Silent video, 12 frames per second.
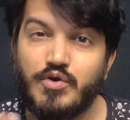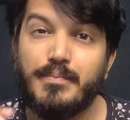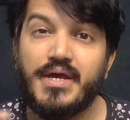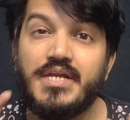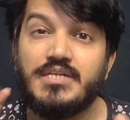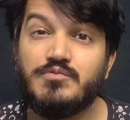वो
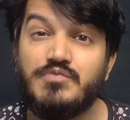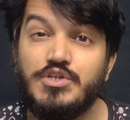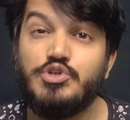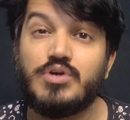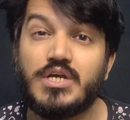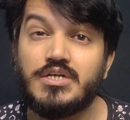मैंने इस
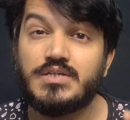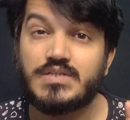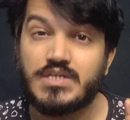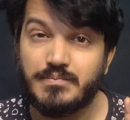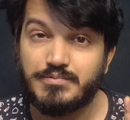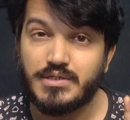वीडियो के
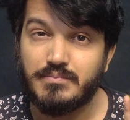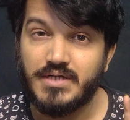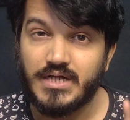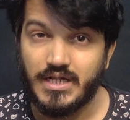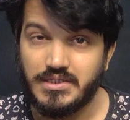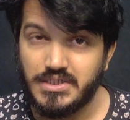डिस्क्रिप्शन
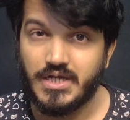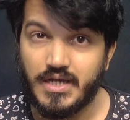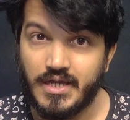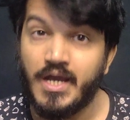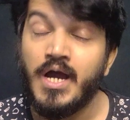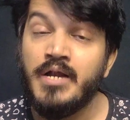में डाल दिया
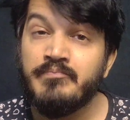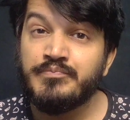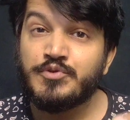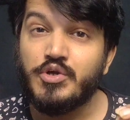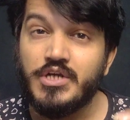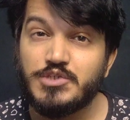है
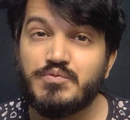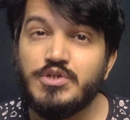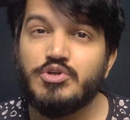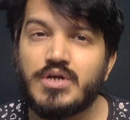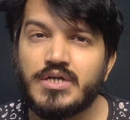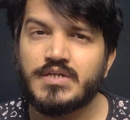तो इस
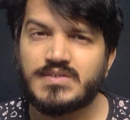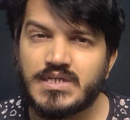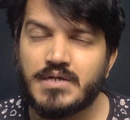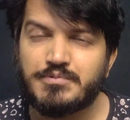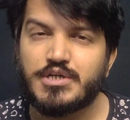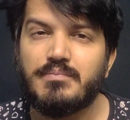वीडियो के
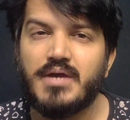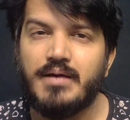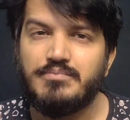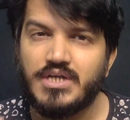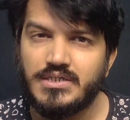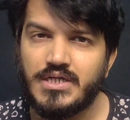डिस्क्रिप्शन में
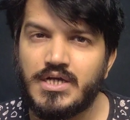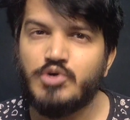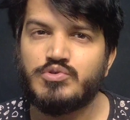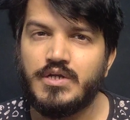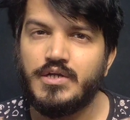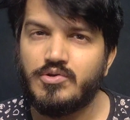आप जाइएगा
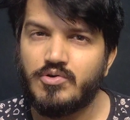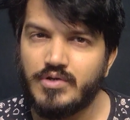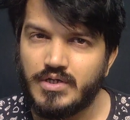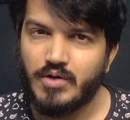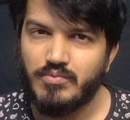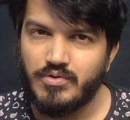उस लिंक को
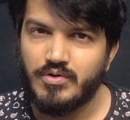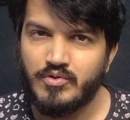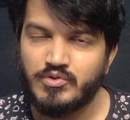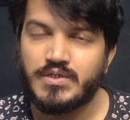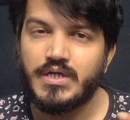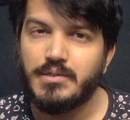डाउनलोड
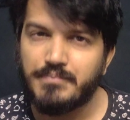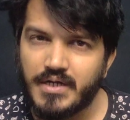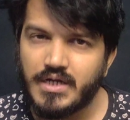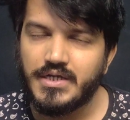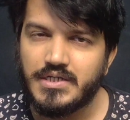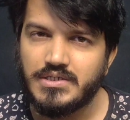उस लिंक
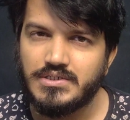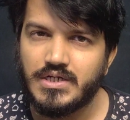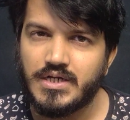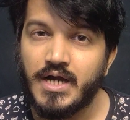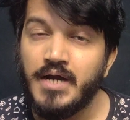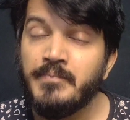पर क्लिक
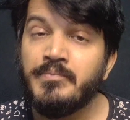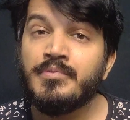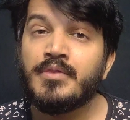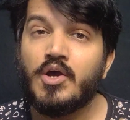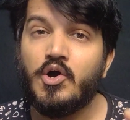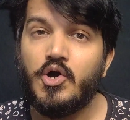कीजिएगा
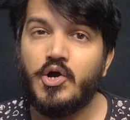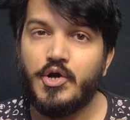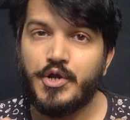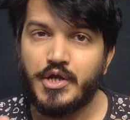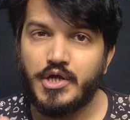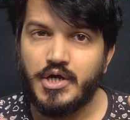
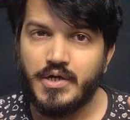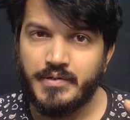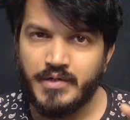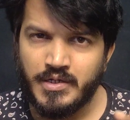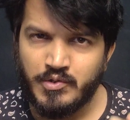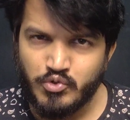और
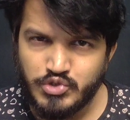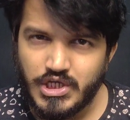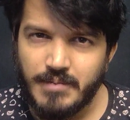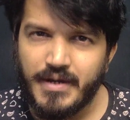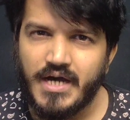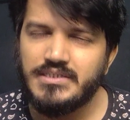
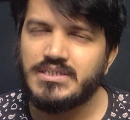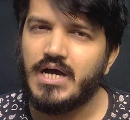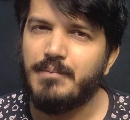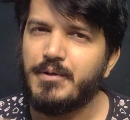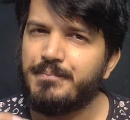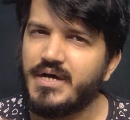उसके बाद
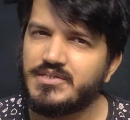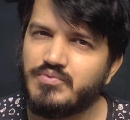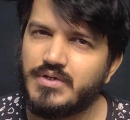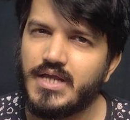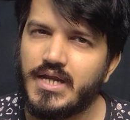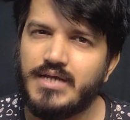जहाँ पर
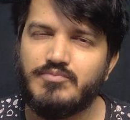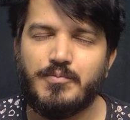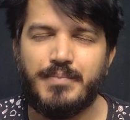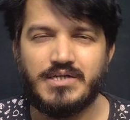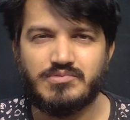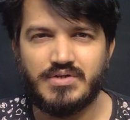पासवर्ड डालना है
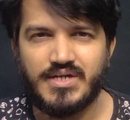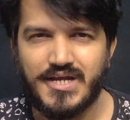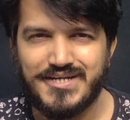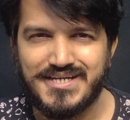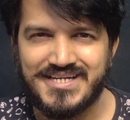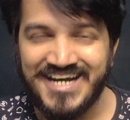वो पासवर्ड
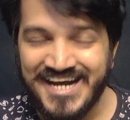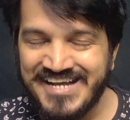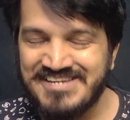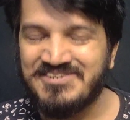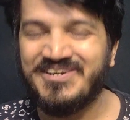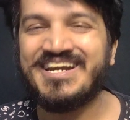डालिएगा
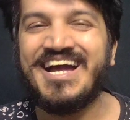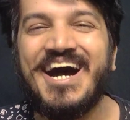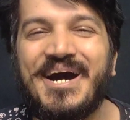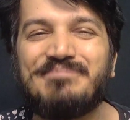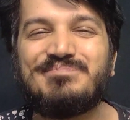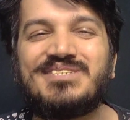और
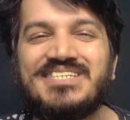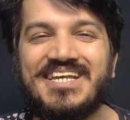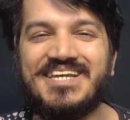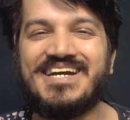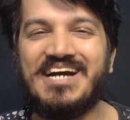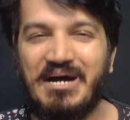
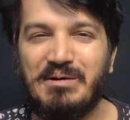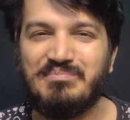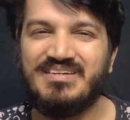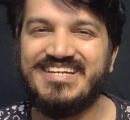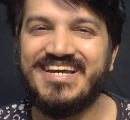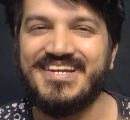आपसे
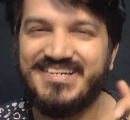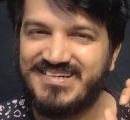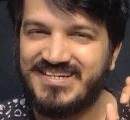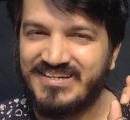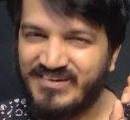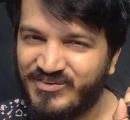हम
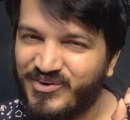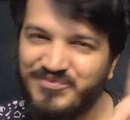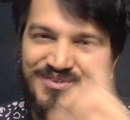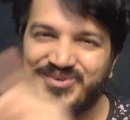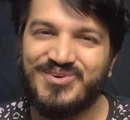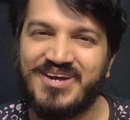डायरेक्ट
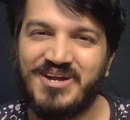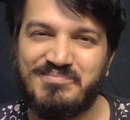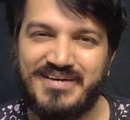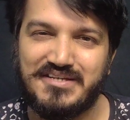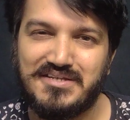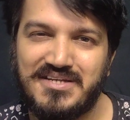गुफ्तगु कर
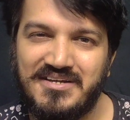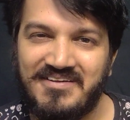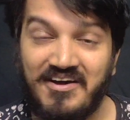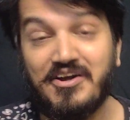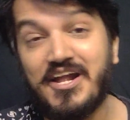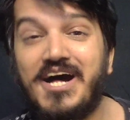पाएंगे
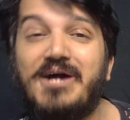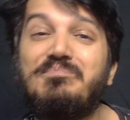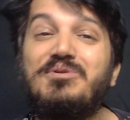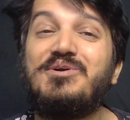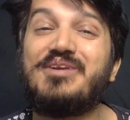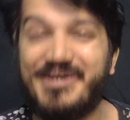और
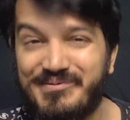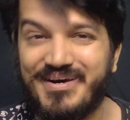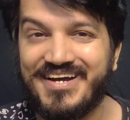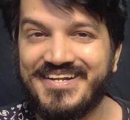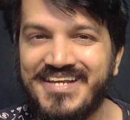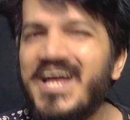आपकी और
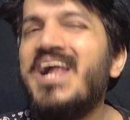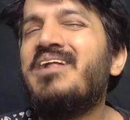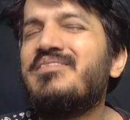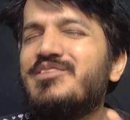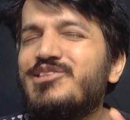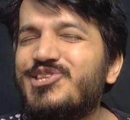हमारी
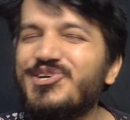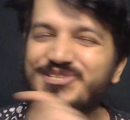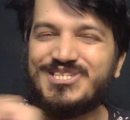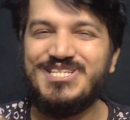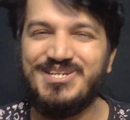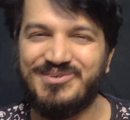
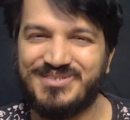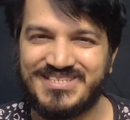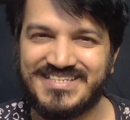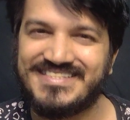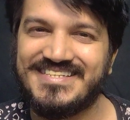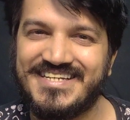दोस्ती हो
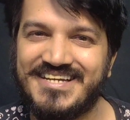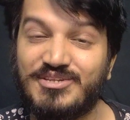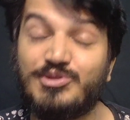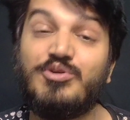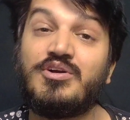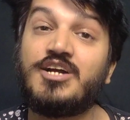सकती
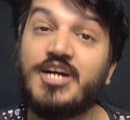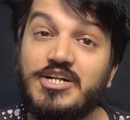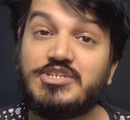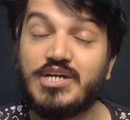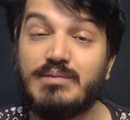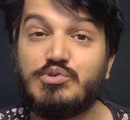है तो
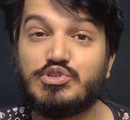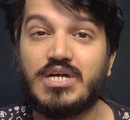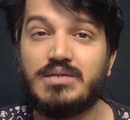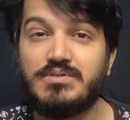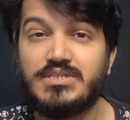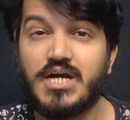कल शाम को
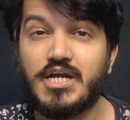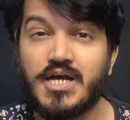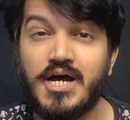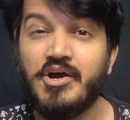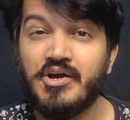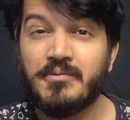सात बजे
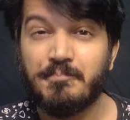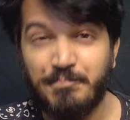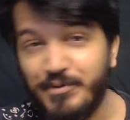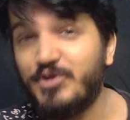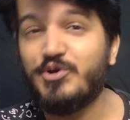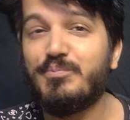आना
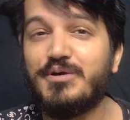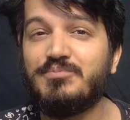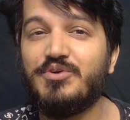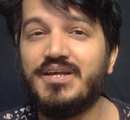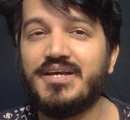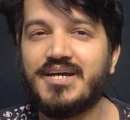बिल्कुल मत
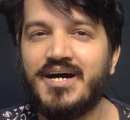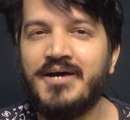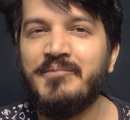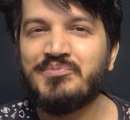भूलिएगा